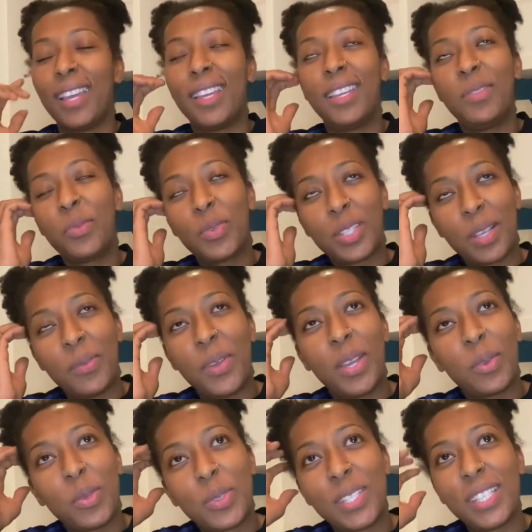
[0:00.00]
Il faut
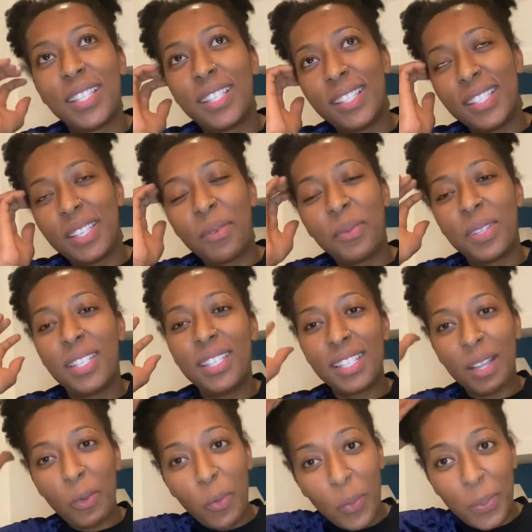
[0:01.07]
savoir que j'avais
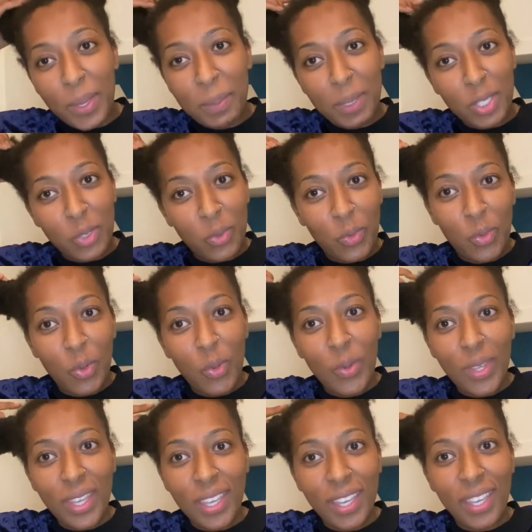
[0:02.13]
déjà coupé mes
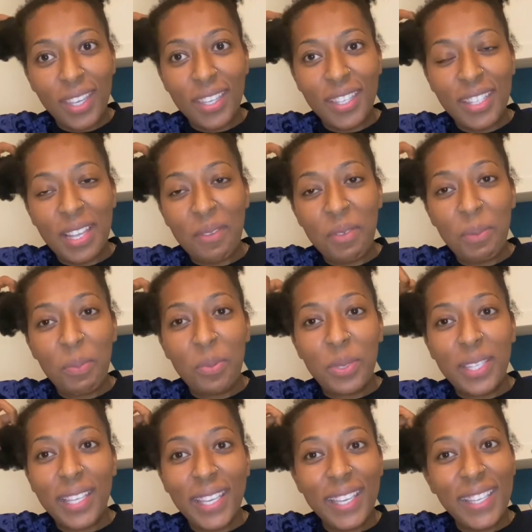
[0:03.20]
cheveux et ils avaient
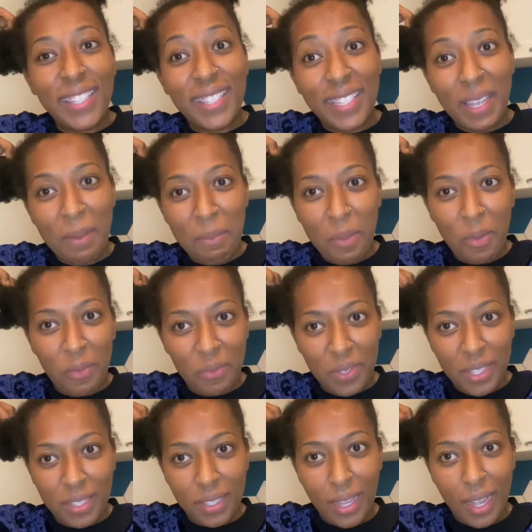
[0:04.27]
poussé extrêmement
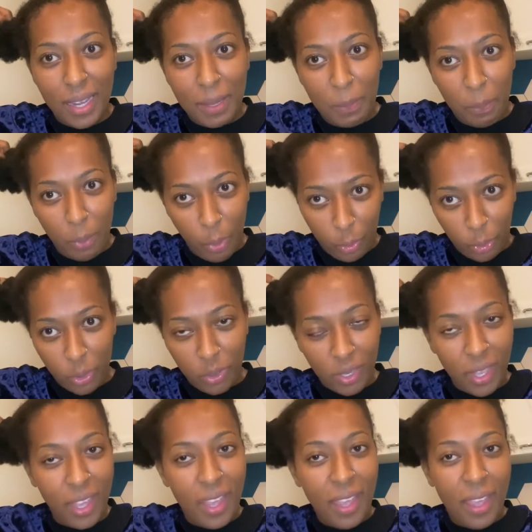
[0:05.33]
vite à l'époque.
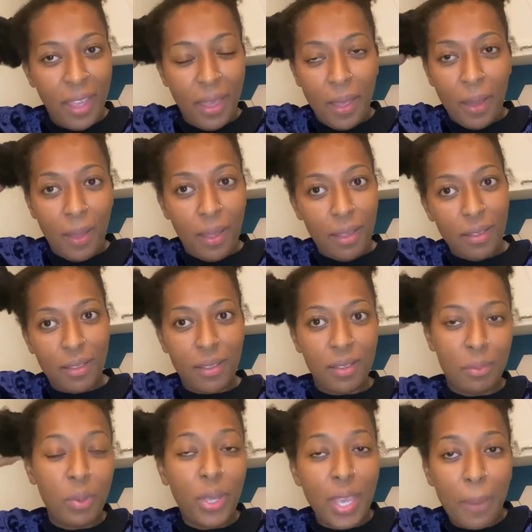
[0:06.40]
Euh,
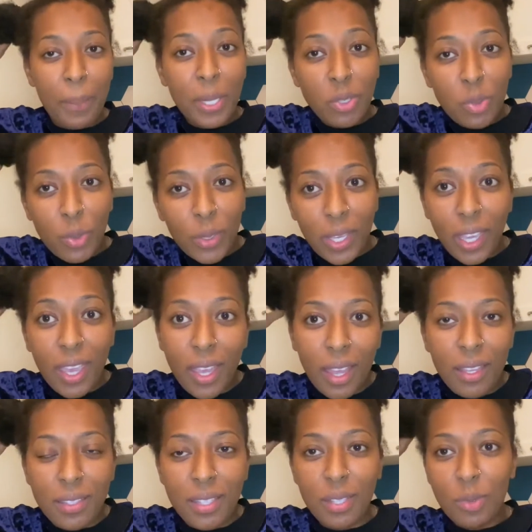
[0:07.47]
il n'y a pas de secret,
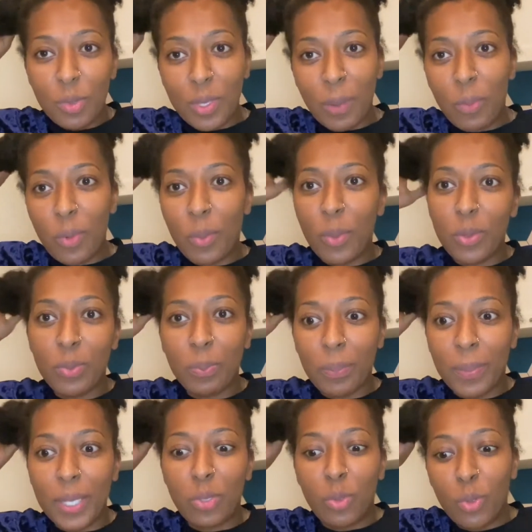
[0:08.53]
hein. c'est tout simplement
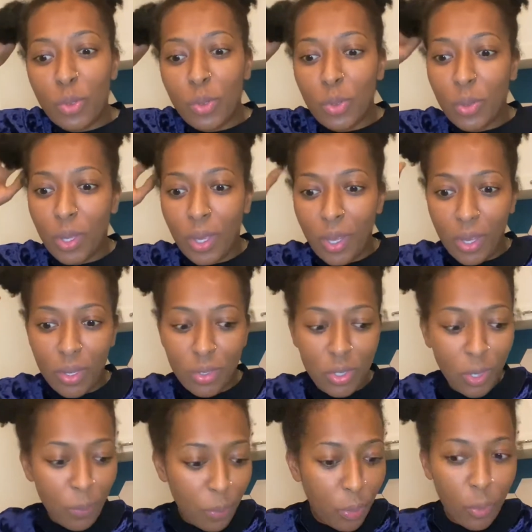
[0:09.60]
parce que
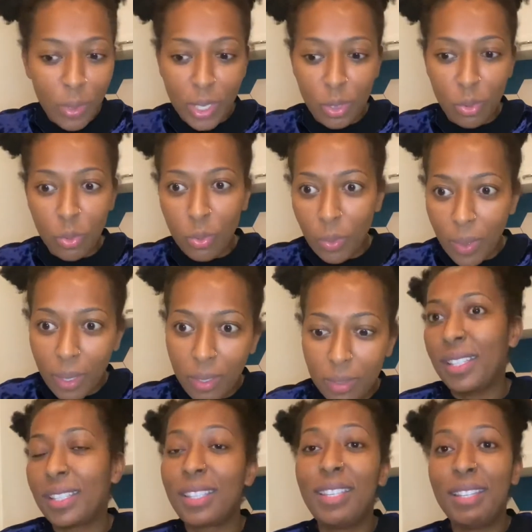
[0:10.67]
j'en prenais soin,
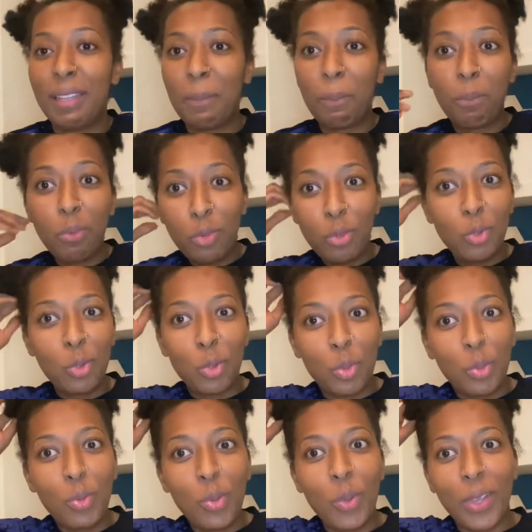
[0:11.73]
ce qui n'est plus du
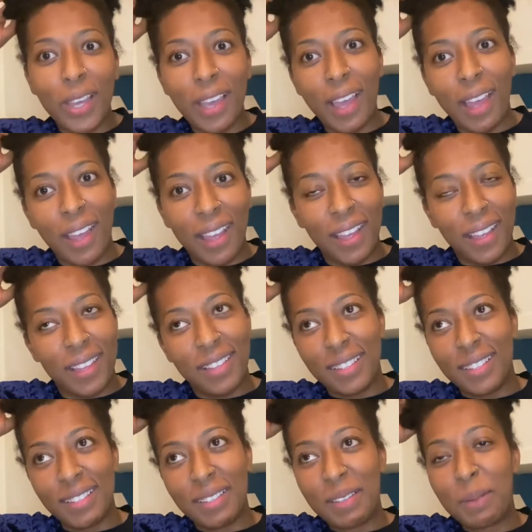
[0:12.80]
tout le cas
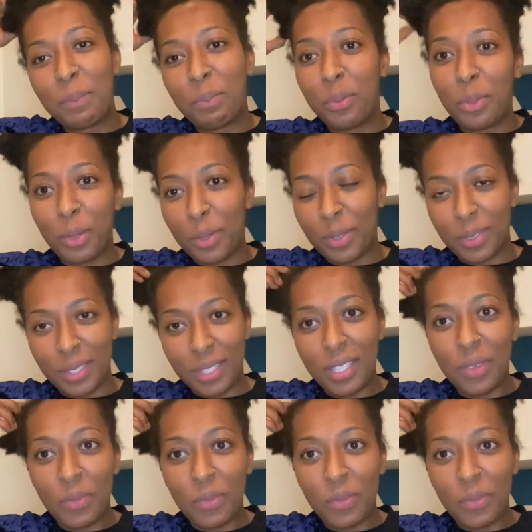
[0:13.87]
euh, pour euh, cette